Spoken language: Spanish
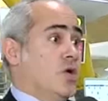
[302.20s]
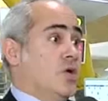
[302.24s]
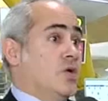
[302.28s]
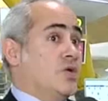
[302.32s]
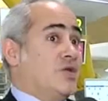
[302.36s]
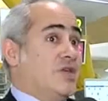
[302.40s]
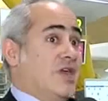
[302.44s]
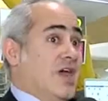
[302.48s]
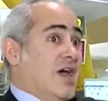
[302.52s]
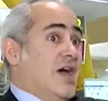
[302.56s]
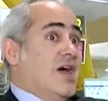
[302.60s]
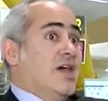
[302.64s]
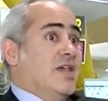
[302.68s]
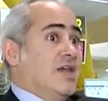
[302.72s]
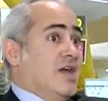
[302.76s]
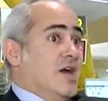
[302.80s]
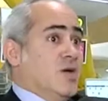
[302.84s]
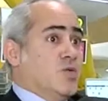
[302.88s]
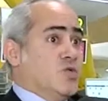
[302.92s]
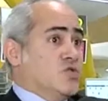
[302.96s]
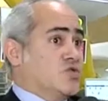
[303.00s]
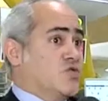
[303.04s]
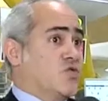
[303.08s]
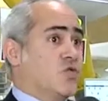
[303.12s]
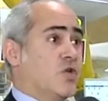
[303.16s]
ya
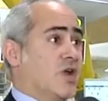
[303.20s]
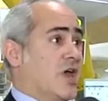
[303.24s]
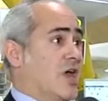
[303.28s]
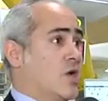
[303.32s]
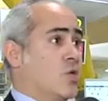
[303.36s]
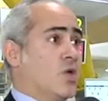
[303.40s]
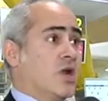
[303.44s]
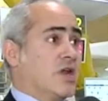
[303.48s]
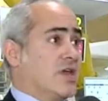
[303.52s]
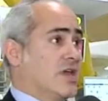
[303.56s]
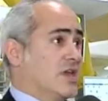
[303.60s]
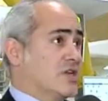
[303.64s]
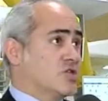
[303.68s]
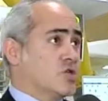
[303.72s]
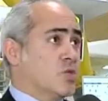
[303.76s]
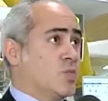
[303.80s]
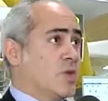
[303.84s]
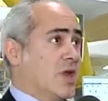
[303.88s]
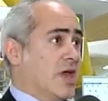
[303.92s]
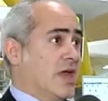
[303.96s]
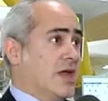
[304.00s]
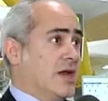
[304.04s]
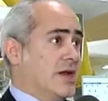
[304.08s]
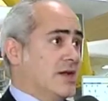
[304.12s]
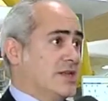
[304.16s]
digamos fuera de cualquier sombra
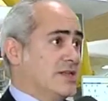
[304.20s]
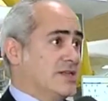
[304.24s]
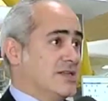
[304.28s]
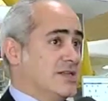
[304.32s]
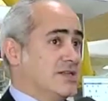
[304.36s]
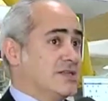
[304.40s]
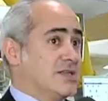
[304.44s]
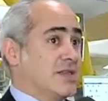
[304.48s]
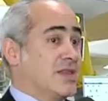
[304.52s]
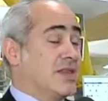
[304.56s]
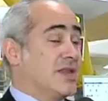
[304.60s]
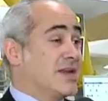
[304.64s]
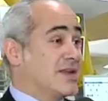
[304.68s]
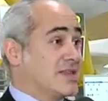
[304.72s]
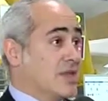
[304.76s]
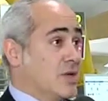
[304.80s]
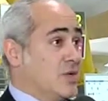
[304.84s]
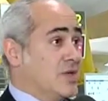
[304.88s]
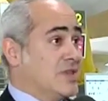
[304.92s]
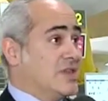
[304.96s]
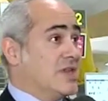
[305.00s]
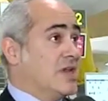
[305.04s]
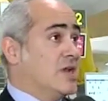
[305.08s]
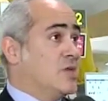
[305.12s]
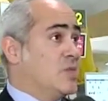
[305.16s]
de crisis,
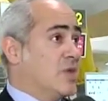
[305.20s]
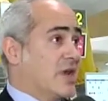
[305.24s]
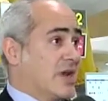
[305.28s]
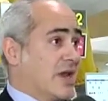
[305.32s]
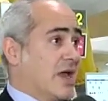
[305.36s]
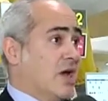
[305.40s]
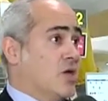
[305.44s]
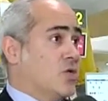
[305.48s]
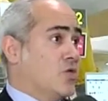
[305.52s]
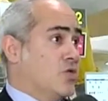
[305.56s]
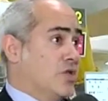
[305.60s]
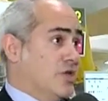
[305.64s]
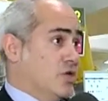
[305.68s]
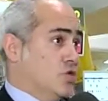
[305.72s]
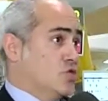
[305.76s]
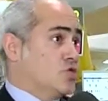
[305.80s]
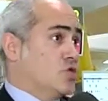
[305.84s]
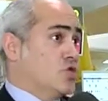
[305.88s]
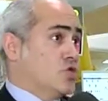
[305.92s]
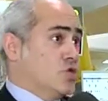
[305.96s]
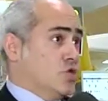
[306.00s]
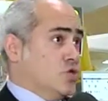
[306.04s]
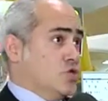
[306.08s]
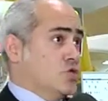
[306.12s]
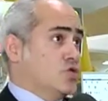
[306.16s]
ciertamente en el mercado donde
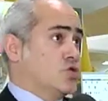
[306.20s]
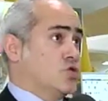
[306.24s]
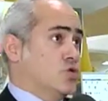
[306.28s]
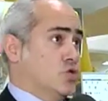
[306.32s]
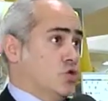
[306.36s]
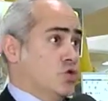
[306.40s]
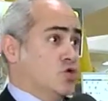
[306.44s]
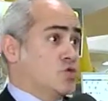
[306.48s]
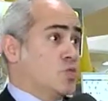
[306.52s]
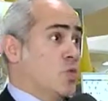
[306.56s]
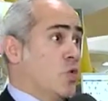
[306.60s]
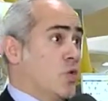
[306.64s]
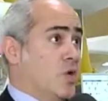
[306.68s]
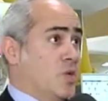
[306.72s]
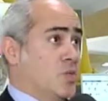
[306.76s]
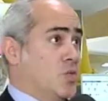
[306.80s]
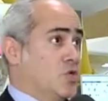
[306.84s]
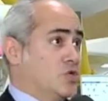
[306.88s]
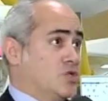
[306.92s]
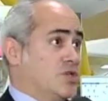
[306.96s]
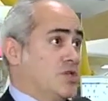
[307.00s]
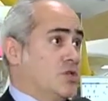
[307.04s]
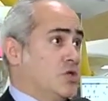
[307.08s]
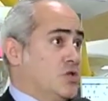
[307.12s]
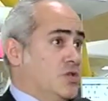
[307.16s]
nosotros nos
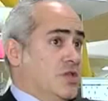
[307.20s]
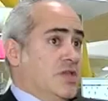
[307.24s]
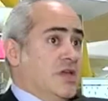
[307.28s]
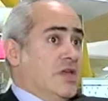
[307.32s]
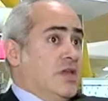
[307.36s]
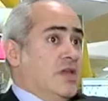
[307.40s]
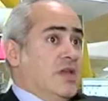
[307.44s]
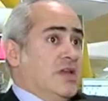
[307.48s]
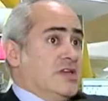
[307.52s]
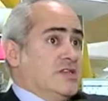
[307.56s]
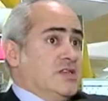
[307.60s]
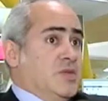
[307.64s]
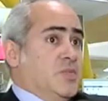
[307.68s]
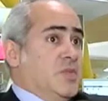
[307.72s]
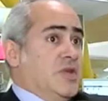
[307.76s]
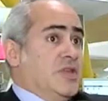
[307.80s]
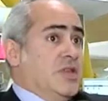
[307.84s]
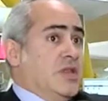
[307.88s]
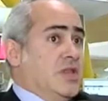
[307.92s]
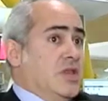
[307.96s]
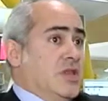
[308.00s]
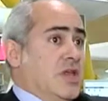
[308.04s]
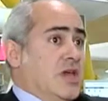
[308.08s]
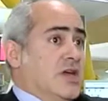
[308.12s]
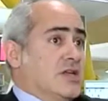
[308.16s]
movemos y donde las
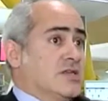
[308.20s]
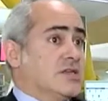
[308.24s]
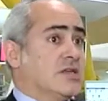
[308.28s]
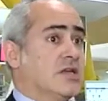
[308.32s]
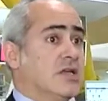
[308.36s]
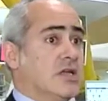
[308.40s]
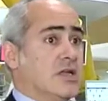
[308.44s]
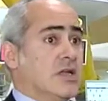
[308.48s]
dependencias